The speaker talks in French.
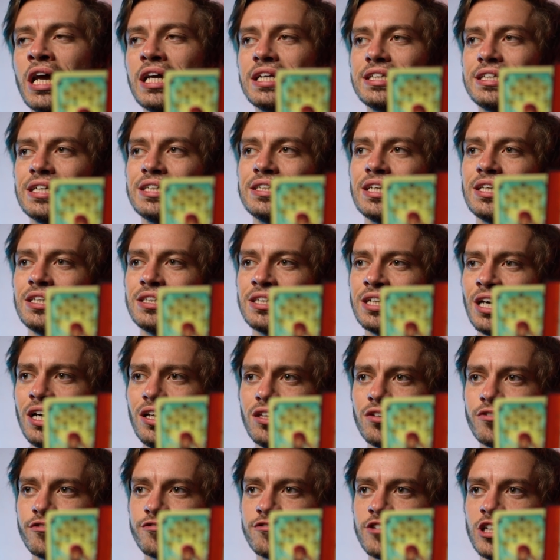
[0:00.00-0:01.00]
C'est cette
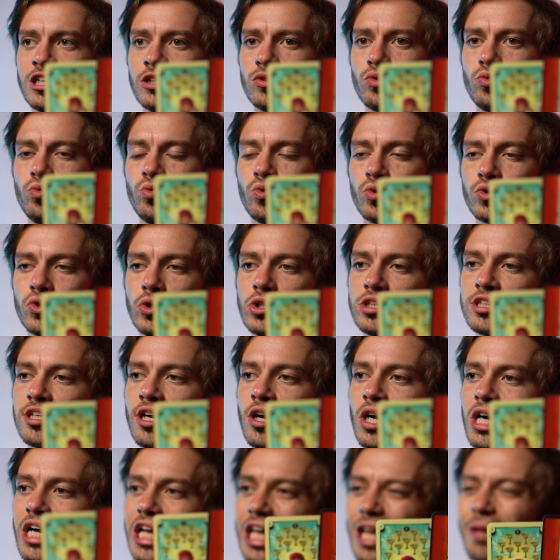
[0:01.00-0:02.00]
carte en fait où on se sent
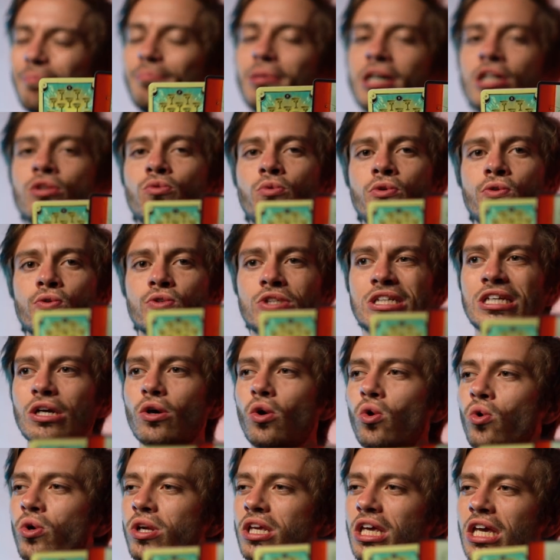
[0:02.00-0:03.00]
épanoui, on se dit
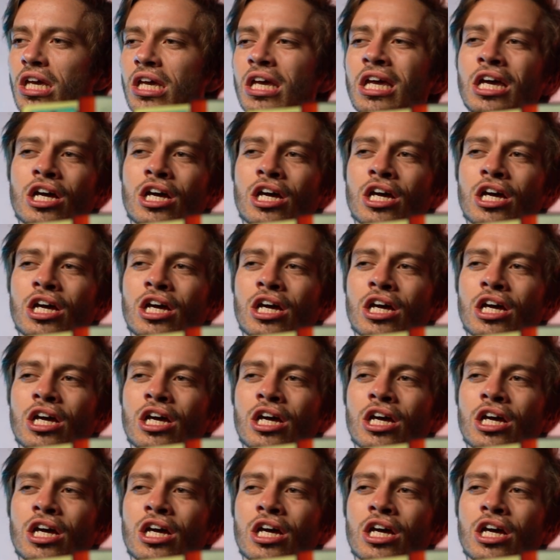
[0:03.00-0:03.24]
ok,